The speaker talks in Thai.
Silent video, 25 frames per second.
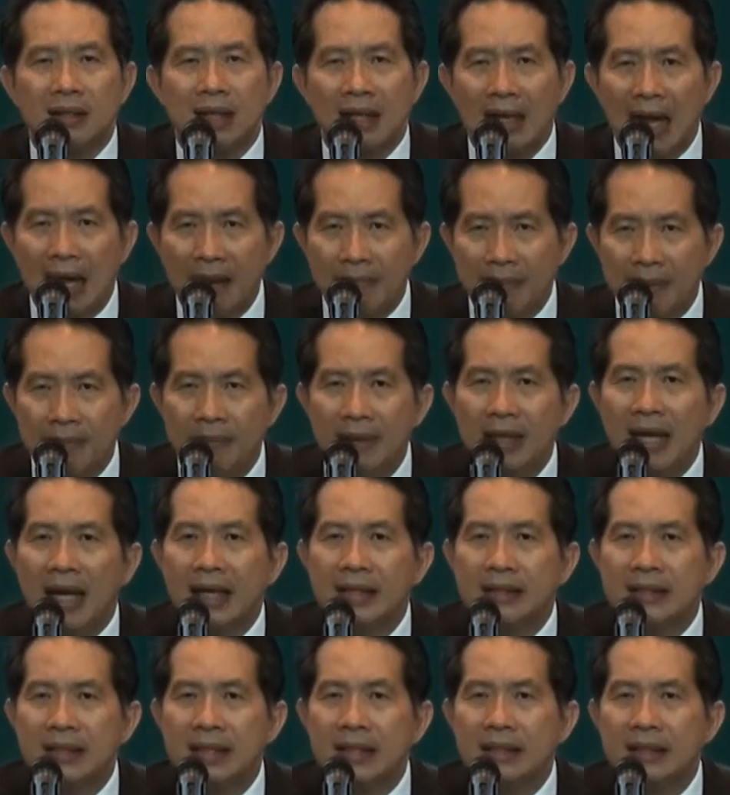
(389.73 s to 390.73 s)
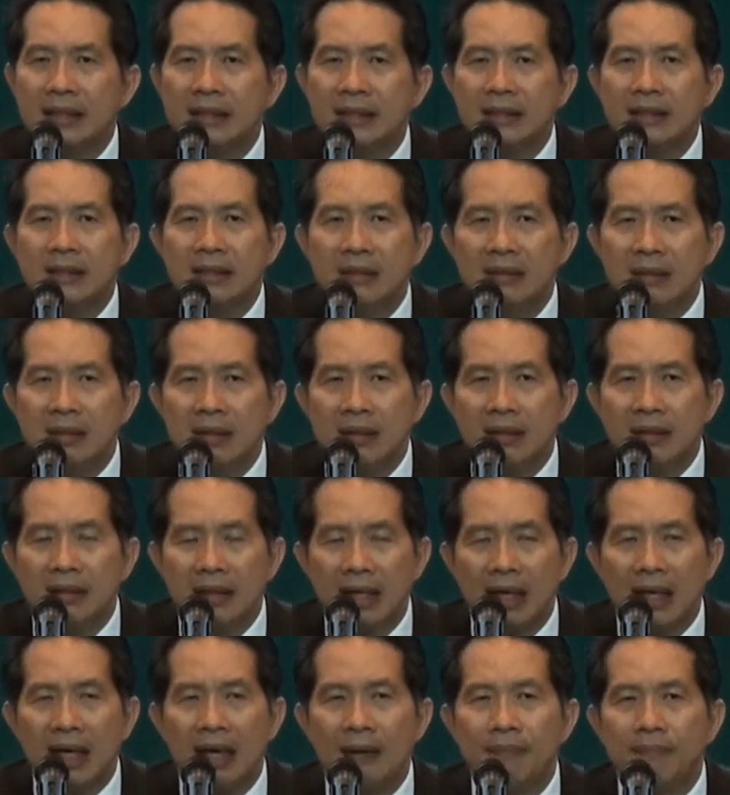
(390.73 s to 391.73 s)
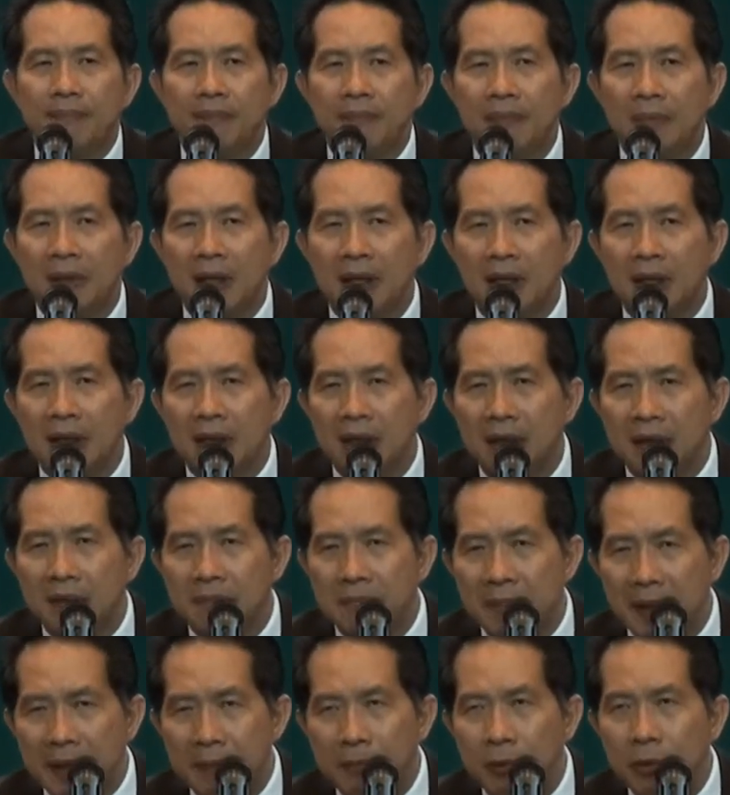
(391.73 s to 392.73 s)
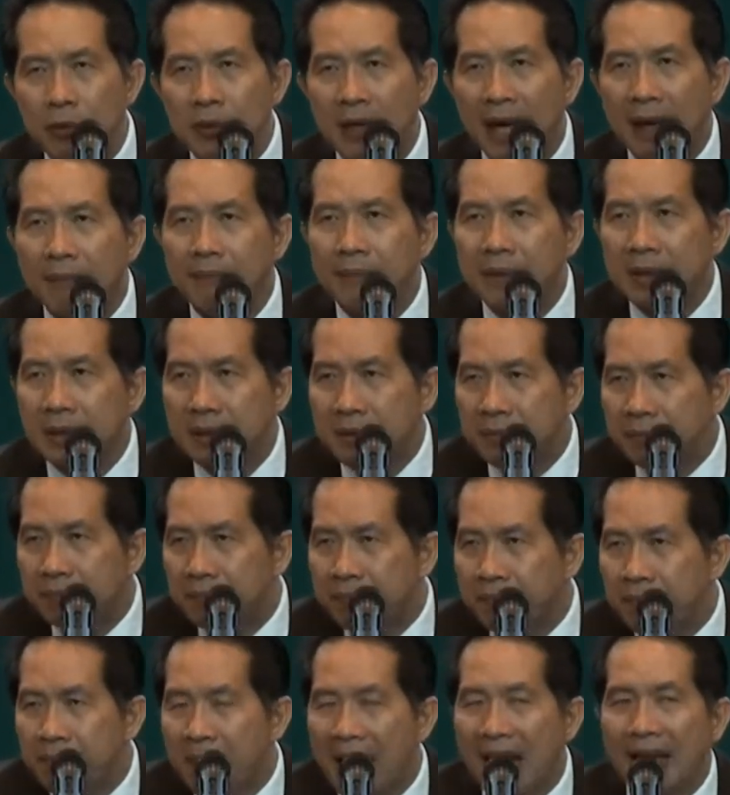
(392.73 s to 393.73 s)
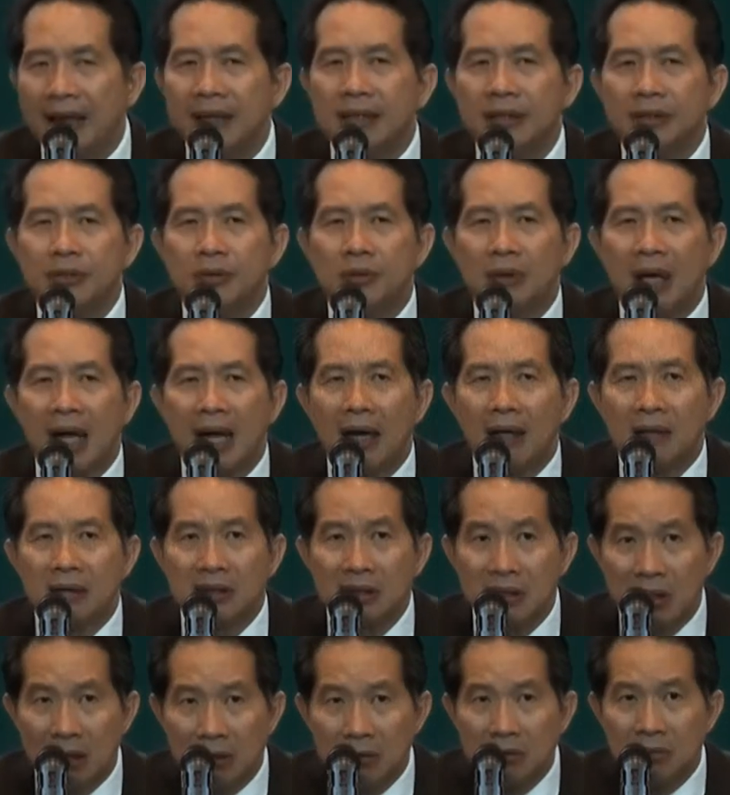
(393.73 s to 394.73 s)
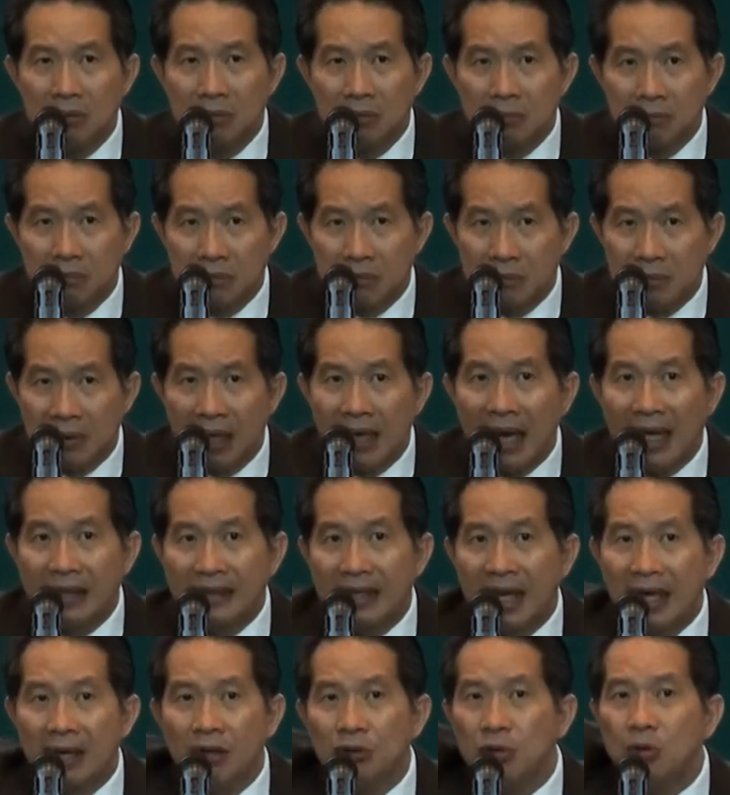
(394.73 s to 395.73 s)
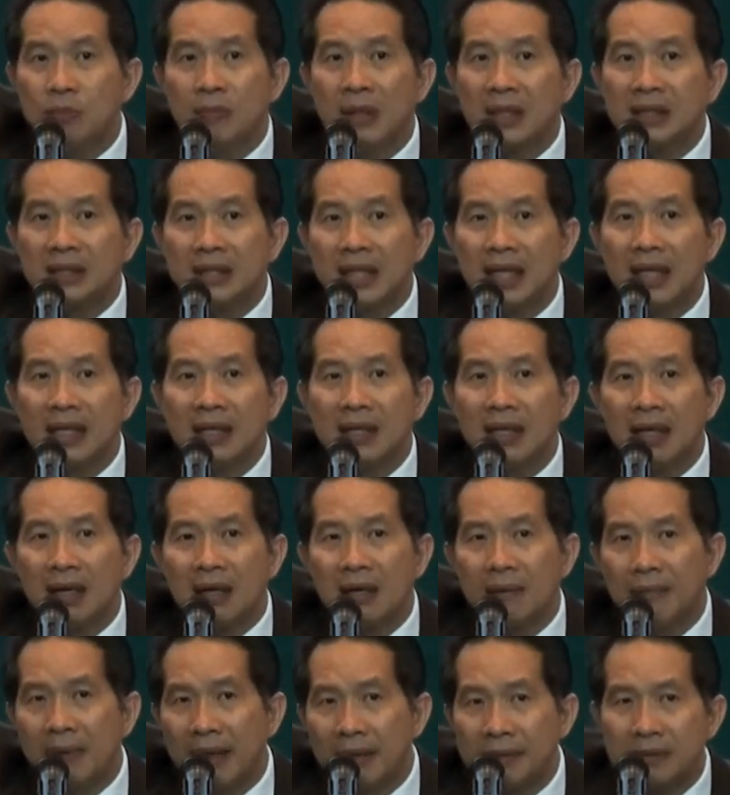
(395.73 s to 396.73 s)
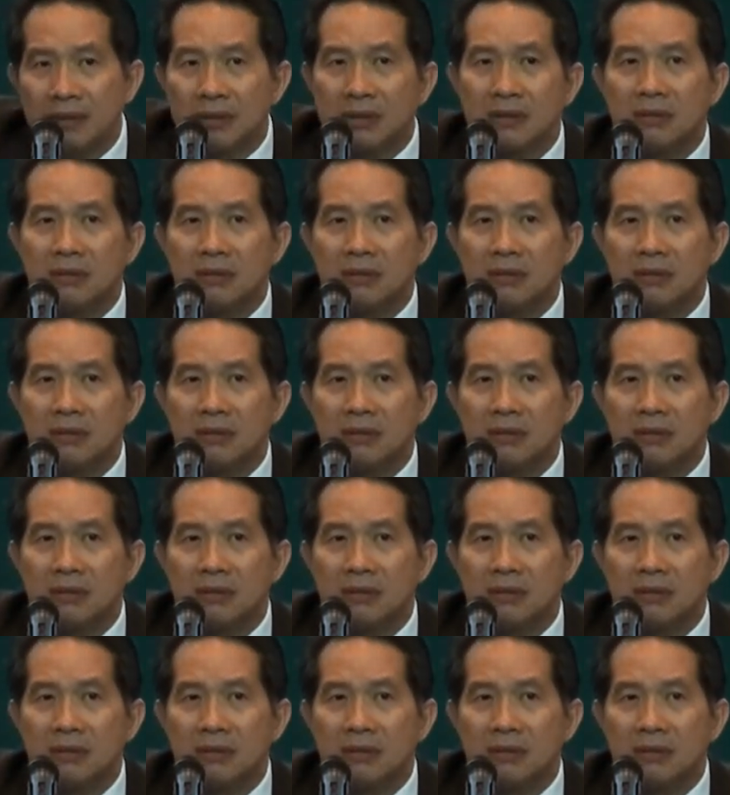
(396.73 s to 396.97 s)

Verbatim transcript: ตลาดมันไม่ใหญ่จริงนะครับ แล้วก็มีผู้นำคือแบรนด์อื่นอยู่แล้ว ซึ่งเขาตลาดใหญ่เขาอยู่เมืองจีน แล้วก็มา